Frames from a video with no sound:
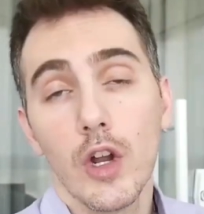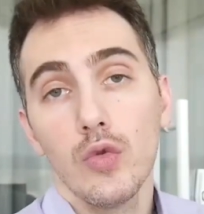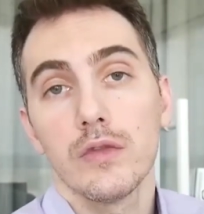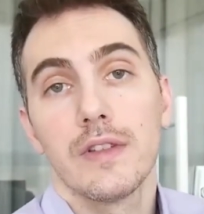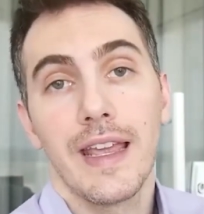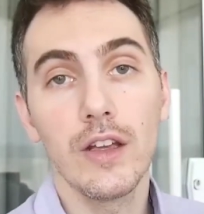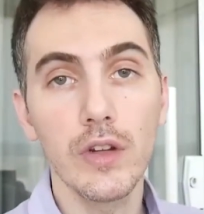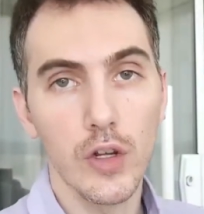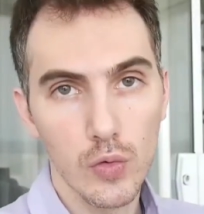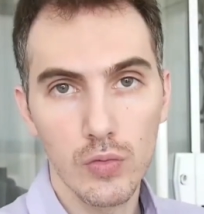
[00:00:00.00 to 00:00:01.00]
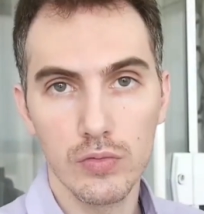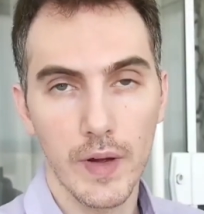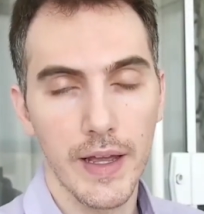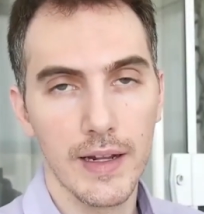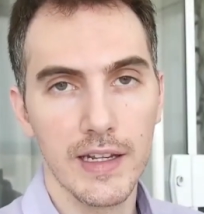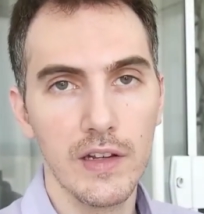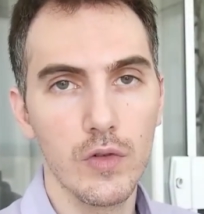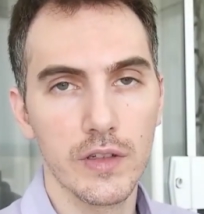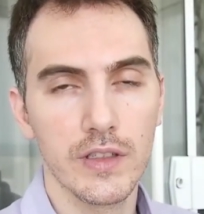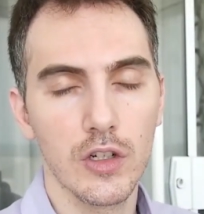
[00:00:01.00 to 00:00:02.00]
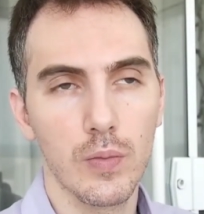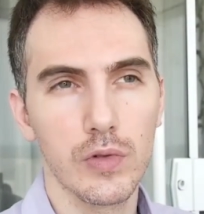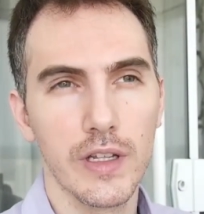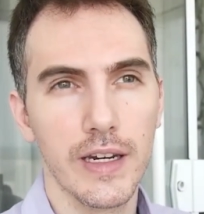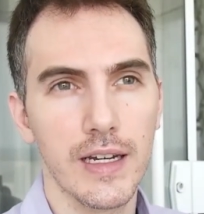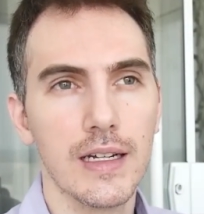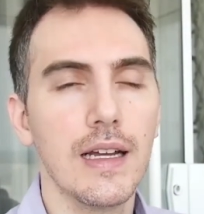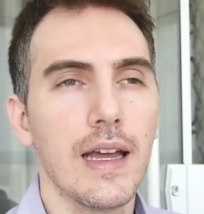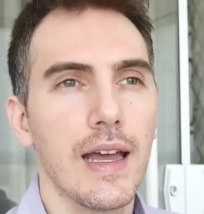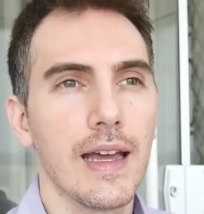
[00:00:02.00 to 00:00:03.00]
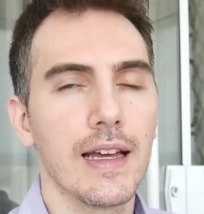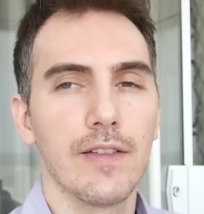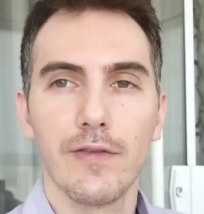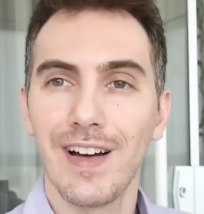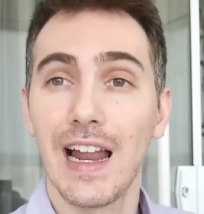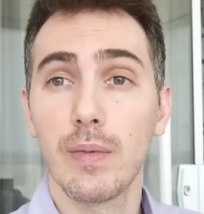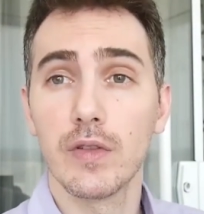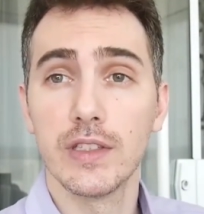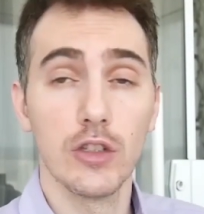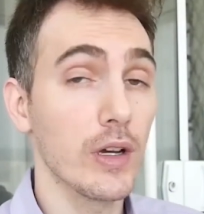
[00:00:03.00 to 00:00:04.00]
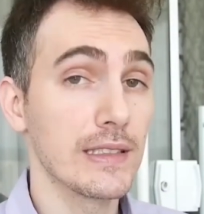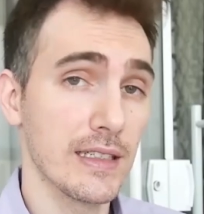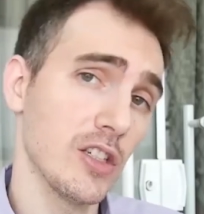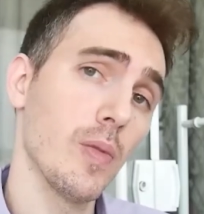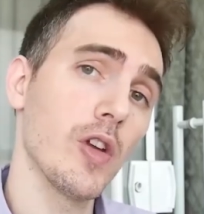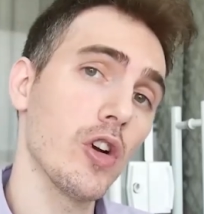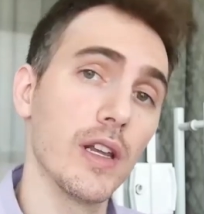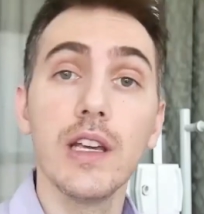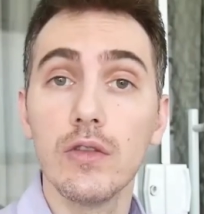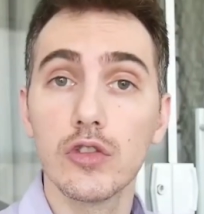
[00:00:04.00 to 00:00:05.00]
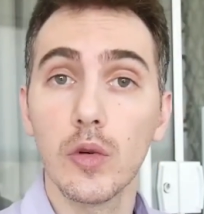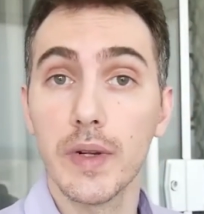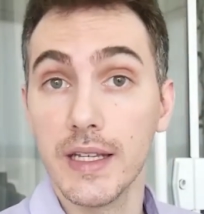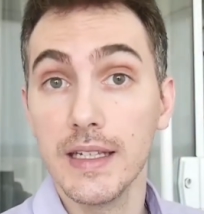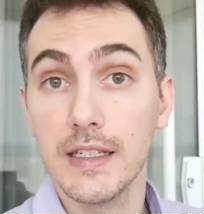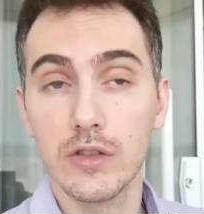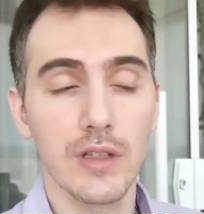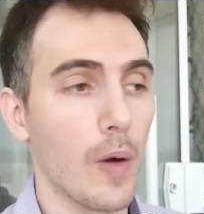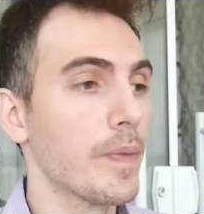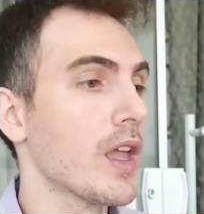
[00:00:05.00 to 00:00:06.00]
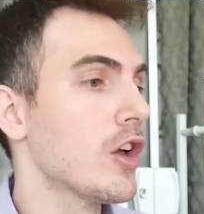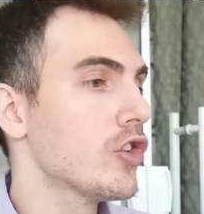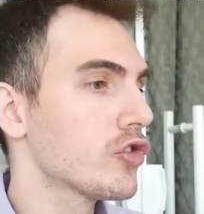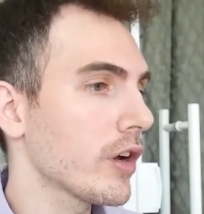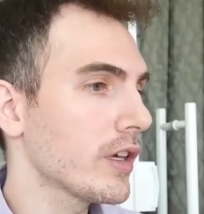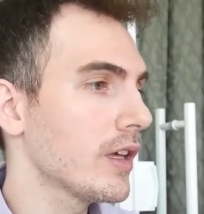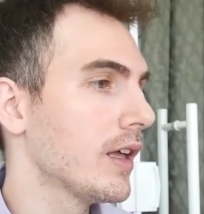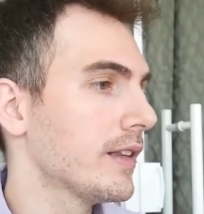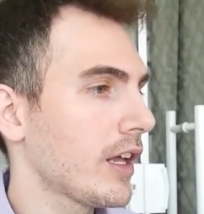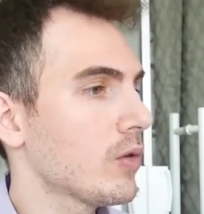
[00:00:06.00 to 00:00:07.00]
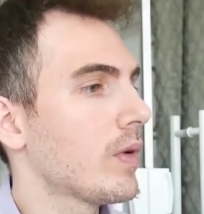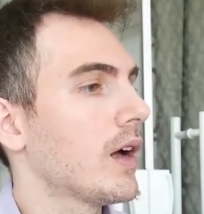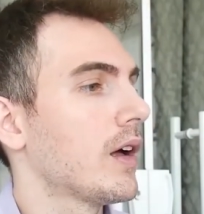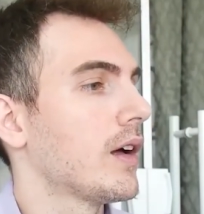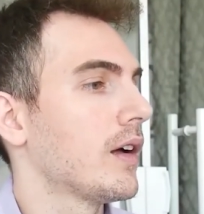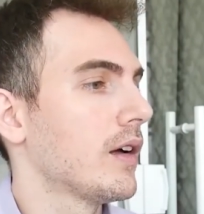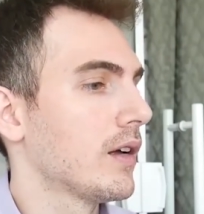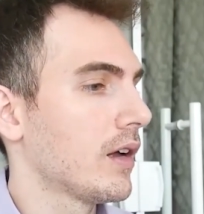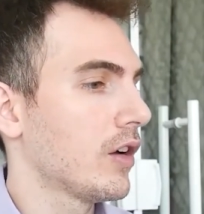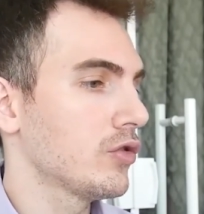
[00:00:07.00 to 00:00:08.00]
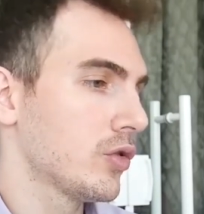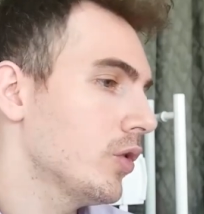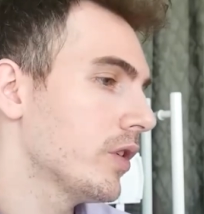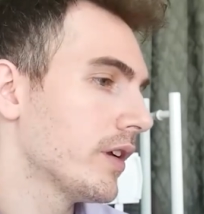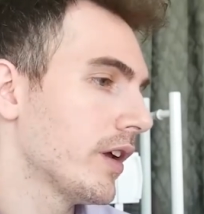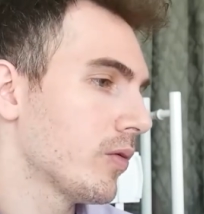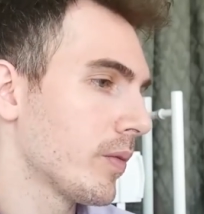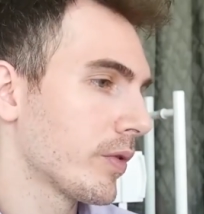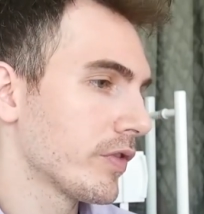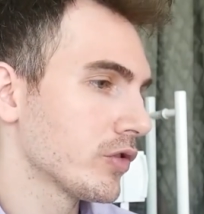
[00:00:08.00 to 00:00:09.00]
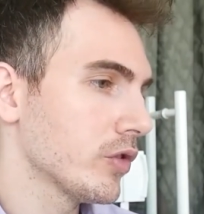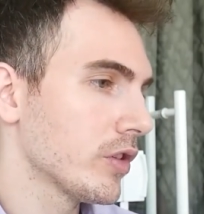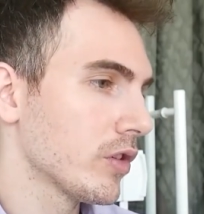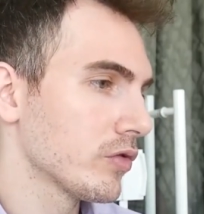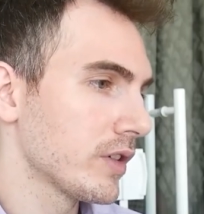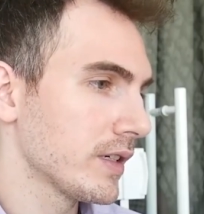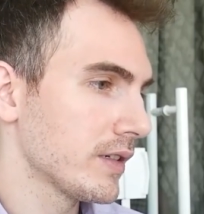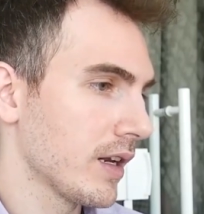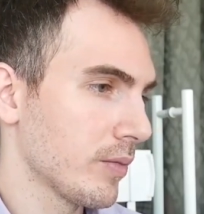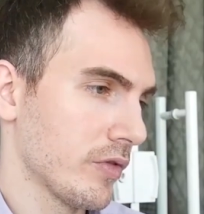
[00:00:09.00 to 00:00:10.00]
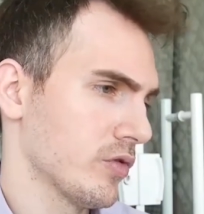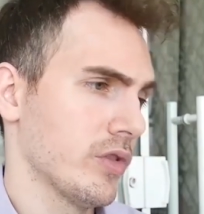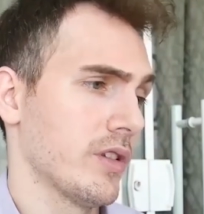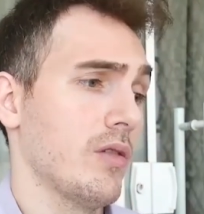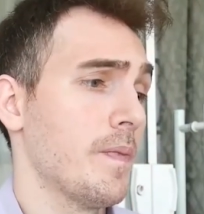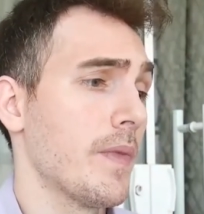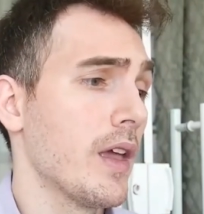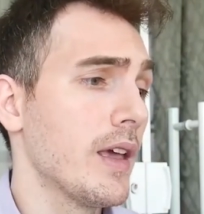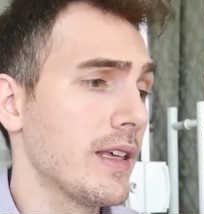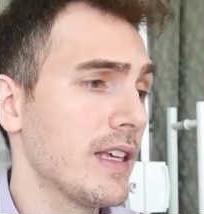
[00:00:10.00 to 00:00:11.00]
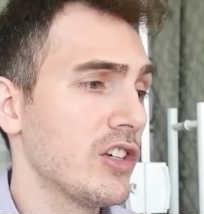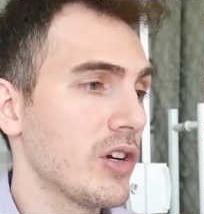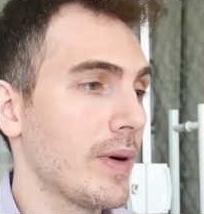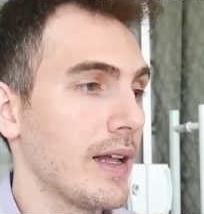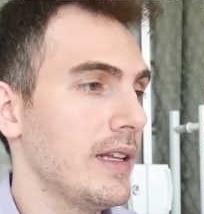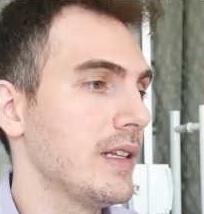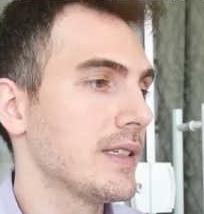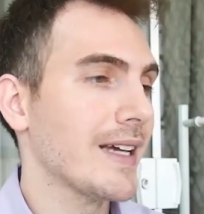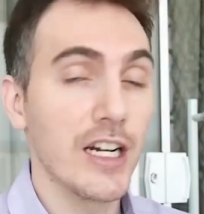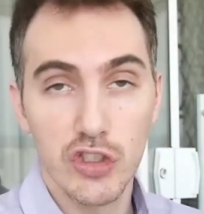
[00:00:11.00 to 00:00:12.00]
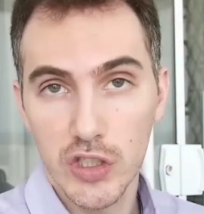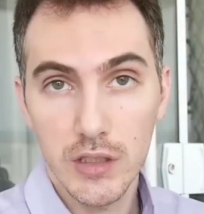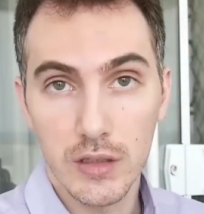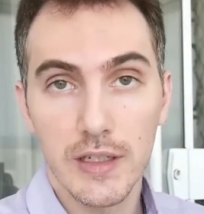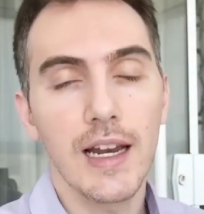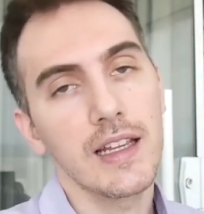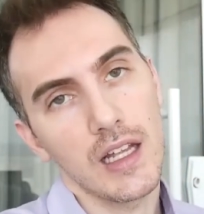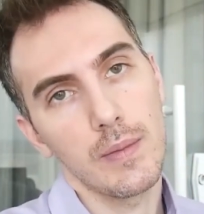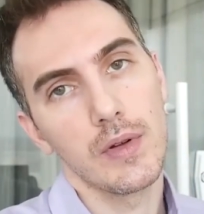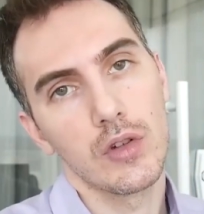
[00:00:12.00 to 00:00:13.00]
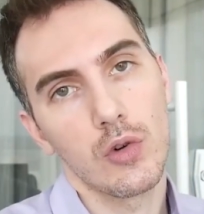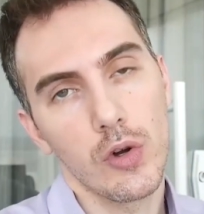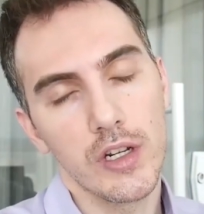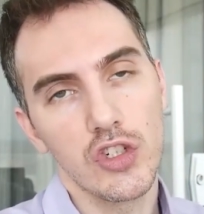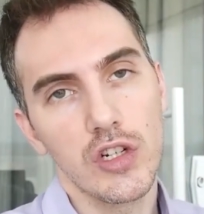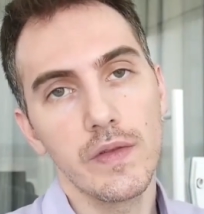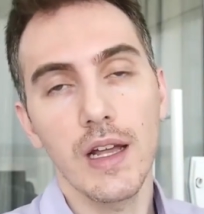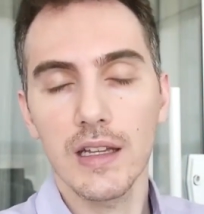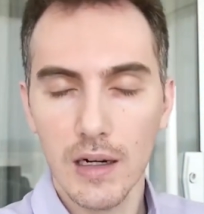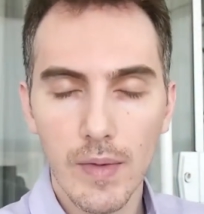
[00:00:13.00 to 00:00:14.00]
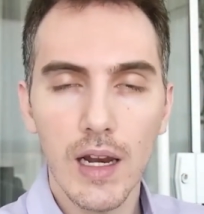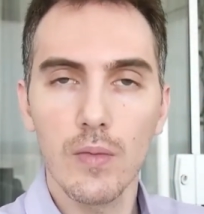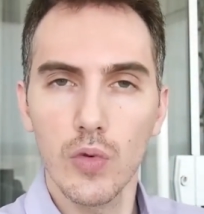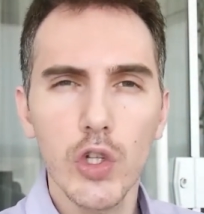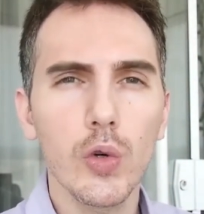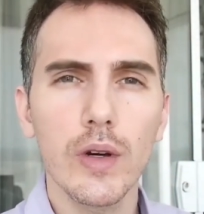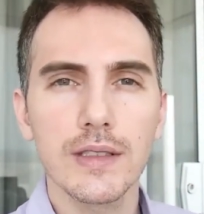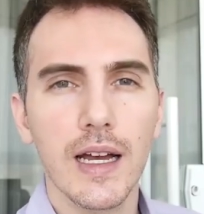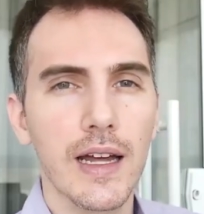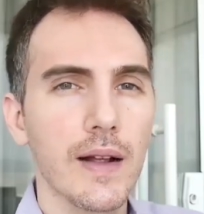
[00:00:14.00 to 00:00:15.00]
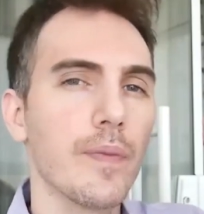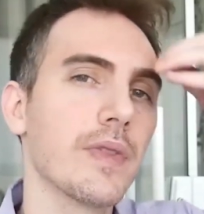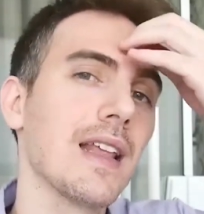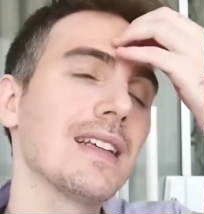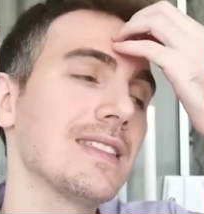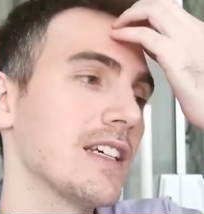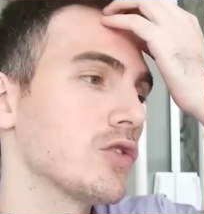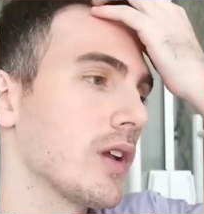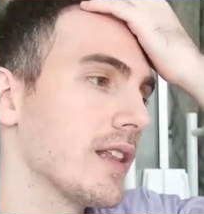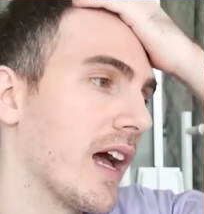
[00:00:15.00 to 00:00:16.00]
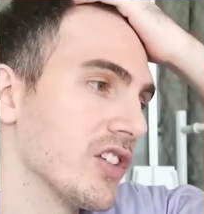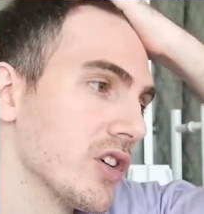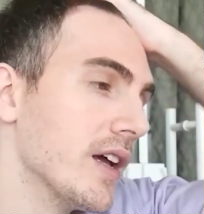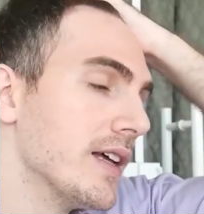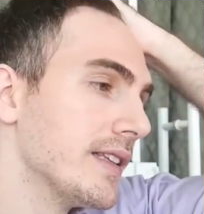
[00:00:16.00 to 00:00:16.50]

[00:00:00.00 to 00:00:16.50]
eu não tenho nenhum é, livro assim que eu poderia é, falar para você, nossa, esse é o melhor livro sobre isso e tal. Só que tem uma autora, né, uma professora, eu não sei se ela é professora e tal, que chama Aline Sardinha, que ela é terapeuta cognitiva e ela trabalha muito com essa área da sexualidade.